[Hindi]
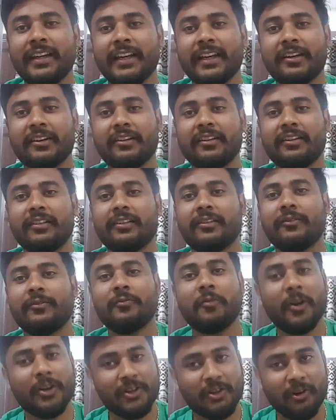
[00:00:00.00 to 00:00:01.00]
एक
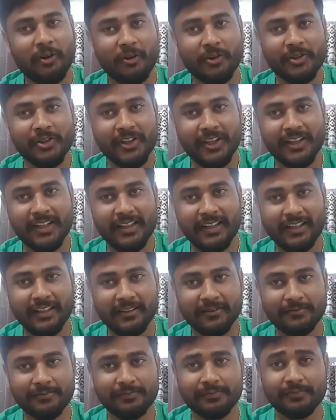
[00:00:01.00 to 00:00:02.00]
वॉच लॉन्च करी है
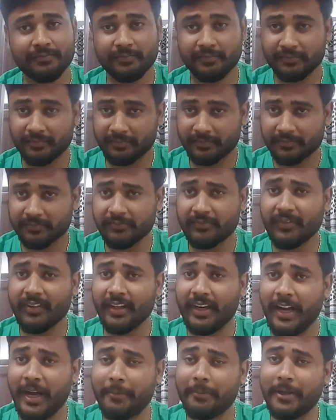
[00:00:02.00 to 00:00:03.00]

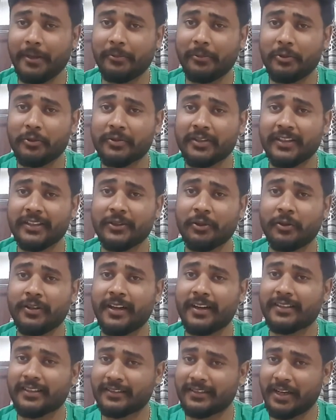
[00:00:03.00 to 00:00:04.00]
एम डब्ल्यू सी दो
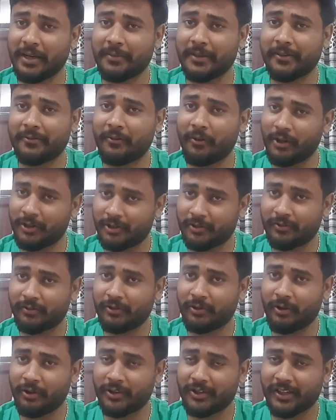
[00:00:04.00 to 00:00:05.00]
हज़ार सत्रह में एक वॉच
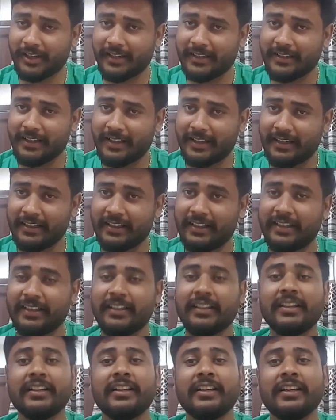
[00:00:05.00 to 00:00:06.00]
लॉन्च करने जा रही है
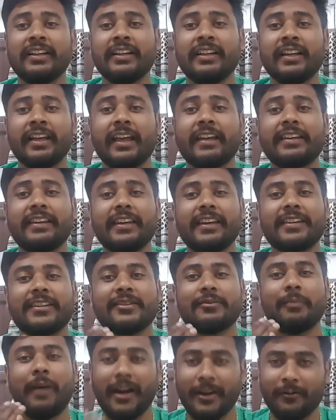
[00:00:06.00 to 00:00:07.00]
एक ये
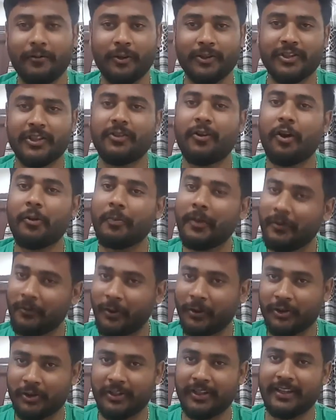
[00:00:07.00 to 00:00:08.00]
स्मार्ट वॉच है नॉर्मल
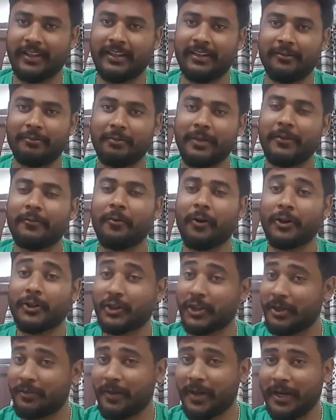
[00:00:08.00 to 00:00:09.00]
वॉच नहीं मैं
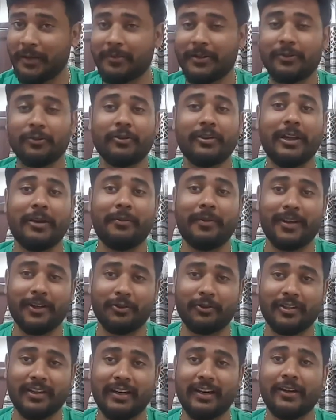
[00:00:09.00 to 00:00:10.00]
वॉच के बारे में क्योंकि हमारा
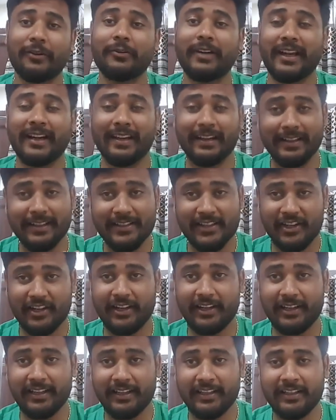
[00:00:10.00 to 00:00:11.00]
जो चैनल टेक्निकल
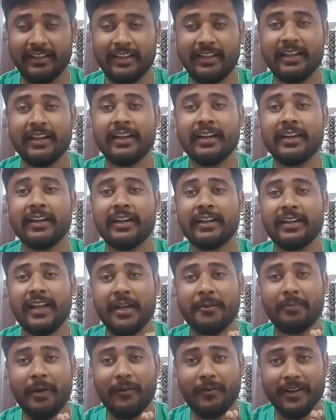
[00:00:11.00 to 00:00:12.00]
चैनल है
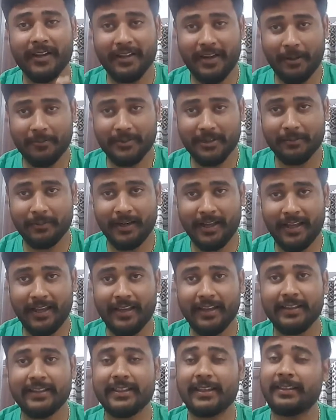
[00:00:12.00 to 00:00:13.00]
टैग बाबा के नाम से बनाया
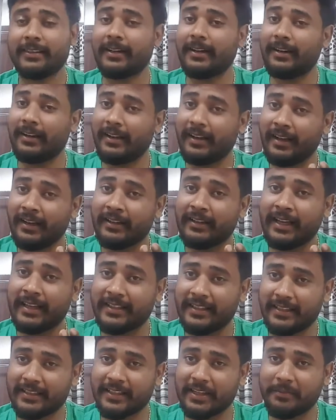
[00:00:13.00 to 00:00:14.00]
है इसके अंदर अलग अलग
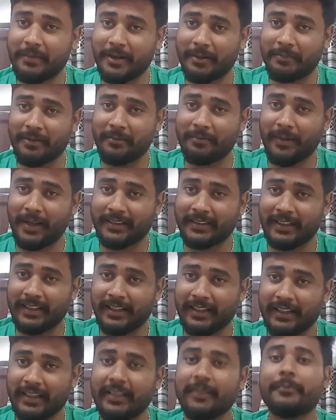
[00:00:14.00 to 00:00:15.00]
गैजेट्स के बारे में हम बात
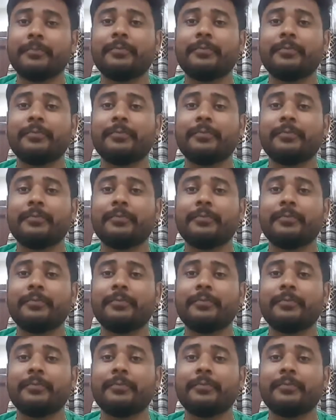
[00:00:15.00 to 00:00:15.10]
करेंगे